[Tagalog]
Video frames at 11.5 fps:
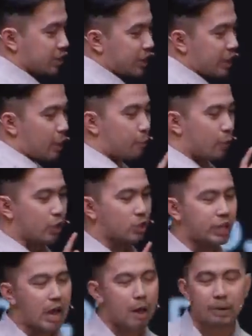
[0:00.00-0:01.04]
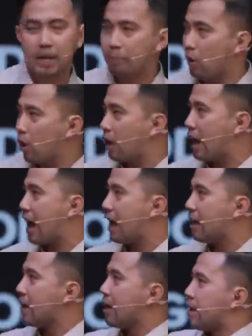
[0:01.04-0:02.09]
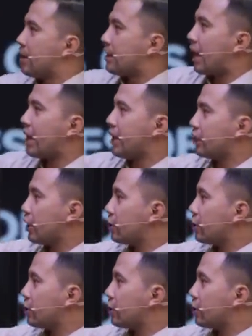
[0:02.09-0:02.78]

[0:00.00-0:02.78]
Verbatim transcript: Tingnan po ninyo sinabi ni Paul, ha? Nakikita niyo